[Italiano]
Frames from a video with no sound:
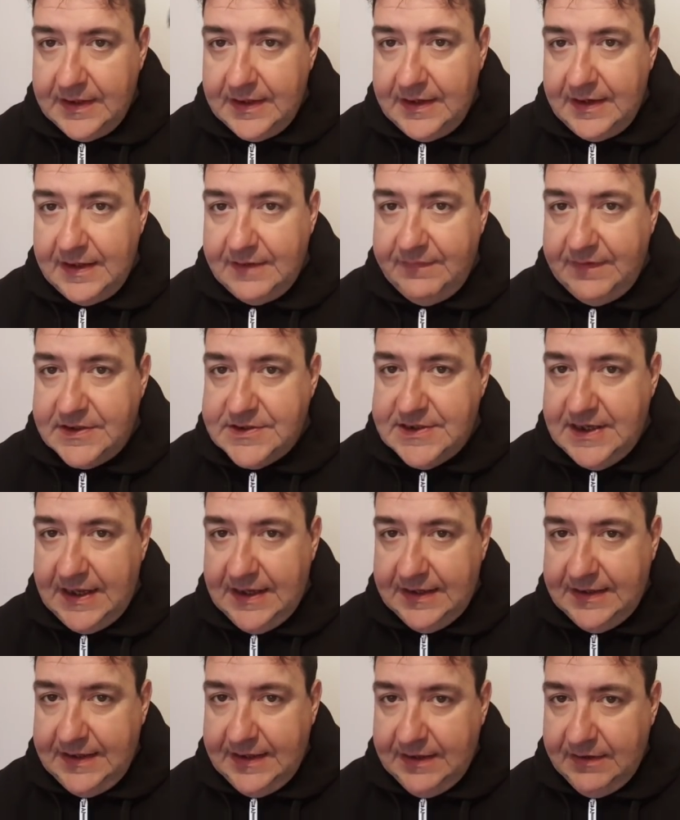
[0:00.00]
L'Edwin
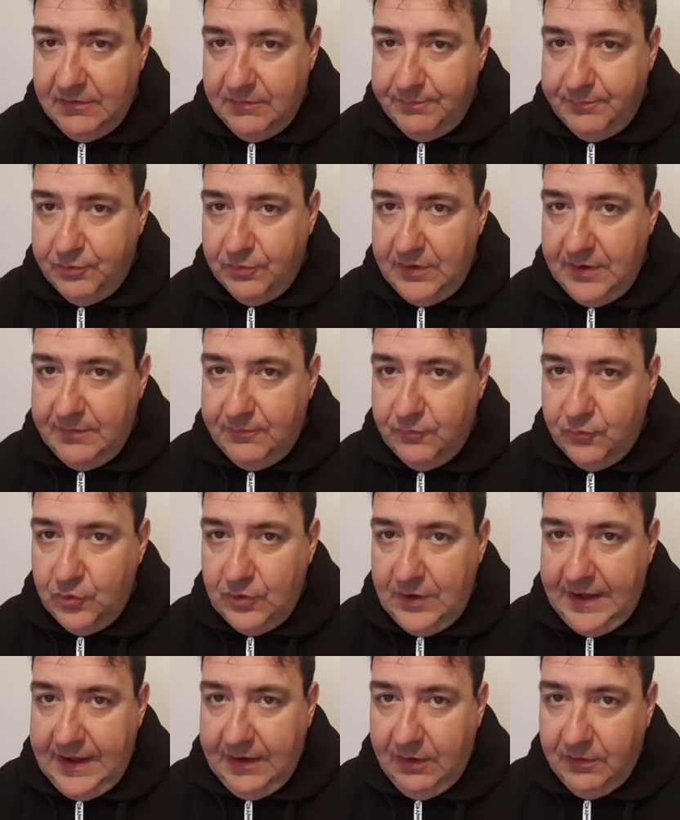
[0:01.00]
Jagger, oppure il
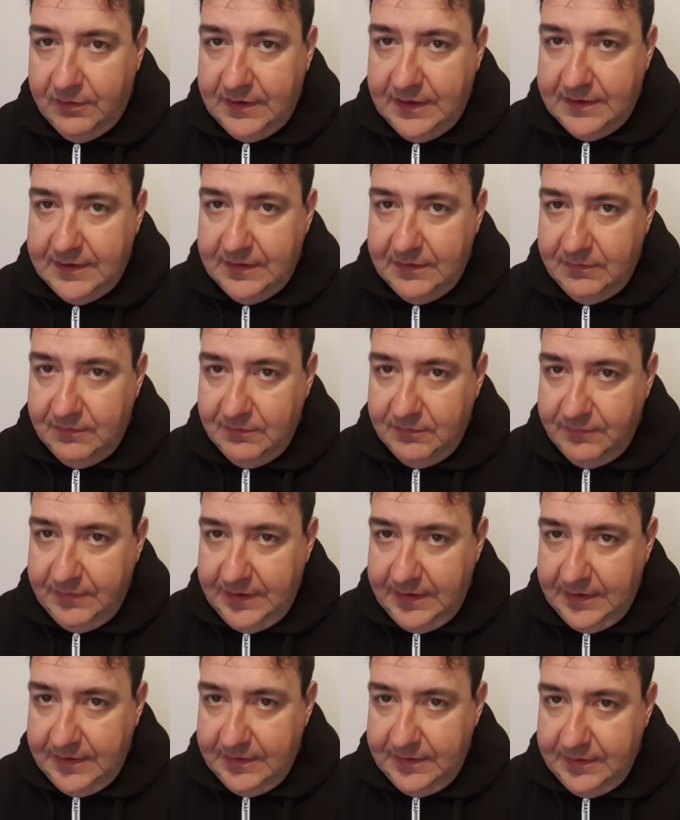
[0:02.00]
Muller
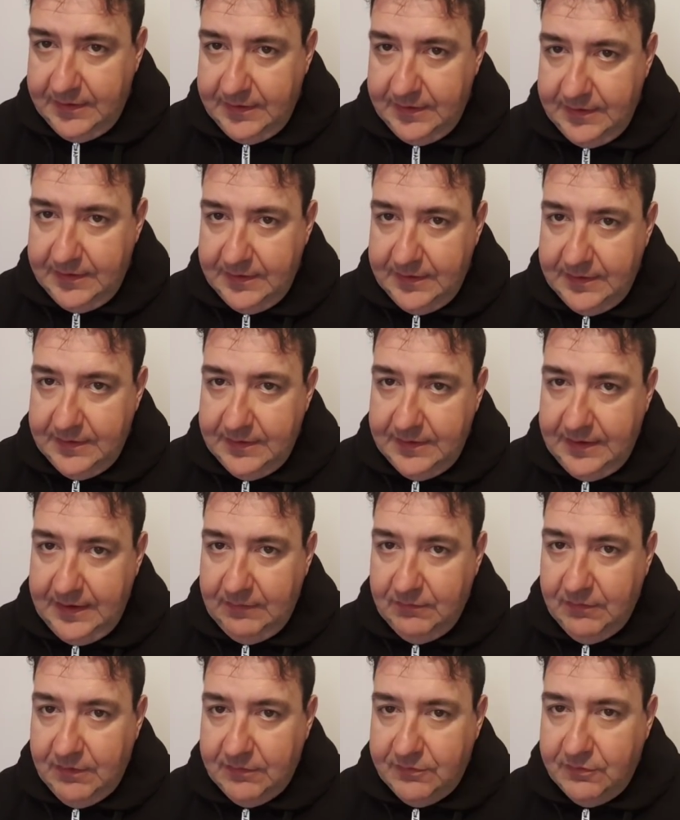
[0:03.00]
89, eh, è
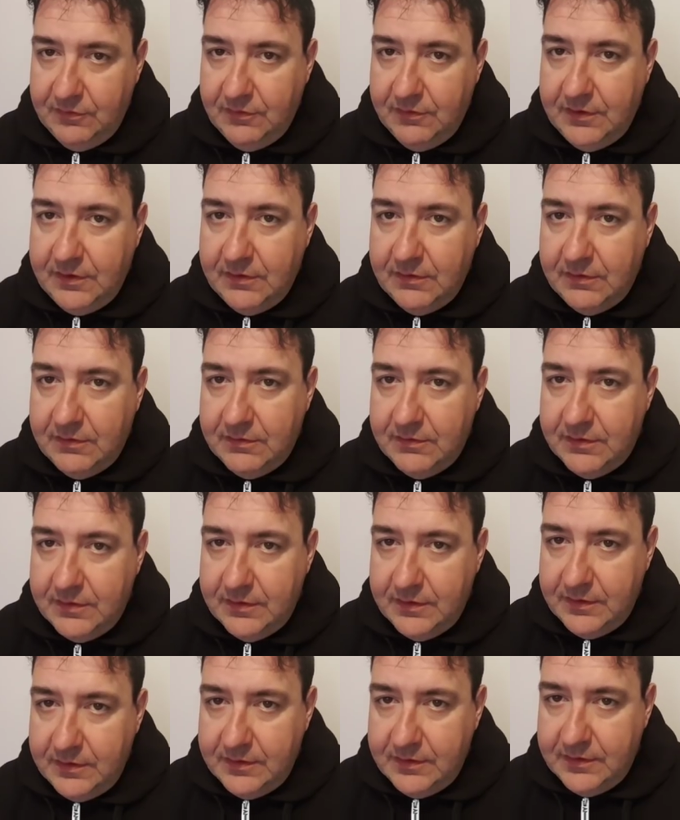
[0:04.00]
un rasoio
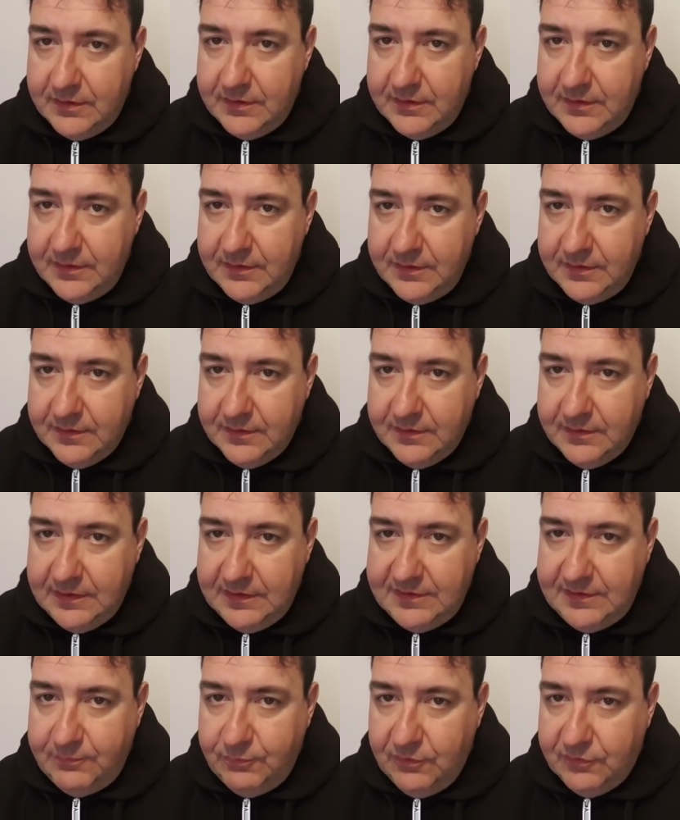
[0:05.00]
eh, che
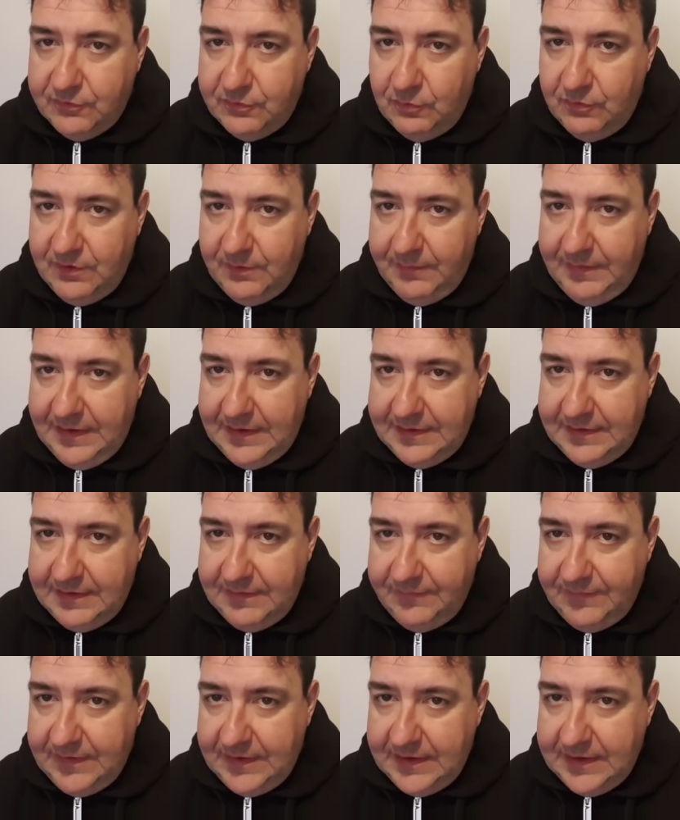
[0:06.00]
si può assolutamente
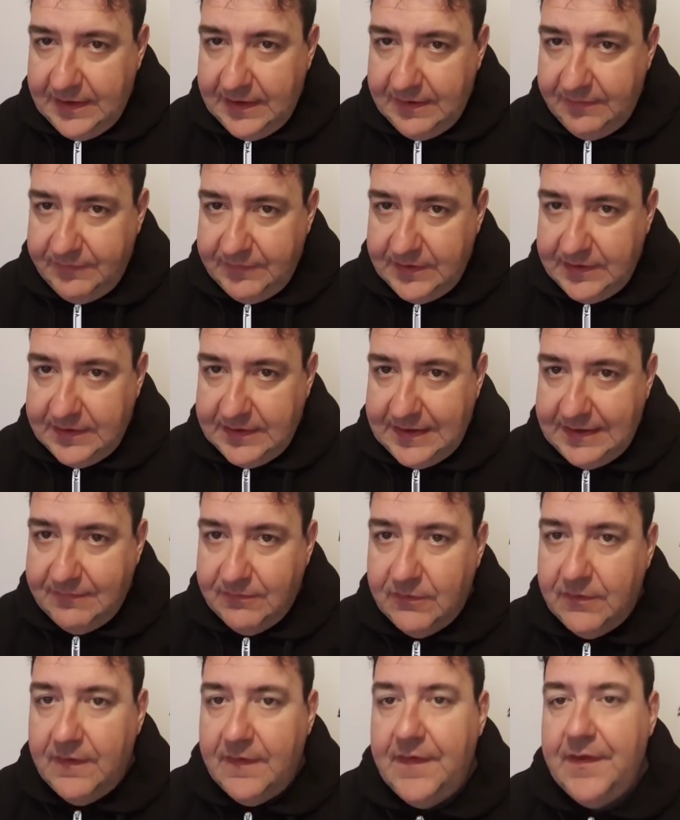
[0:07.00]
definire
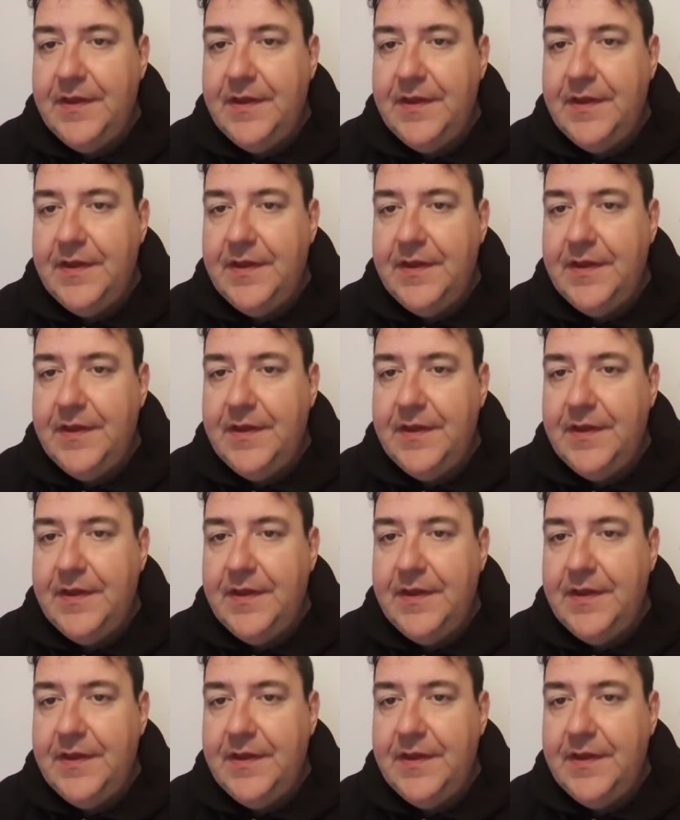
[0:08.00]
definitivo.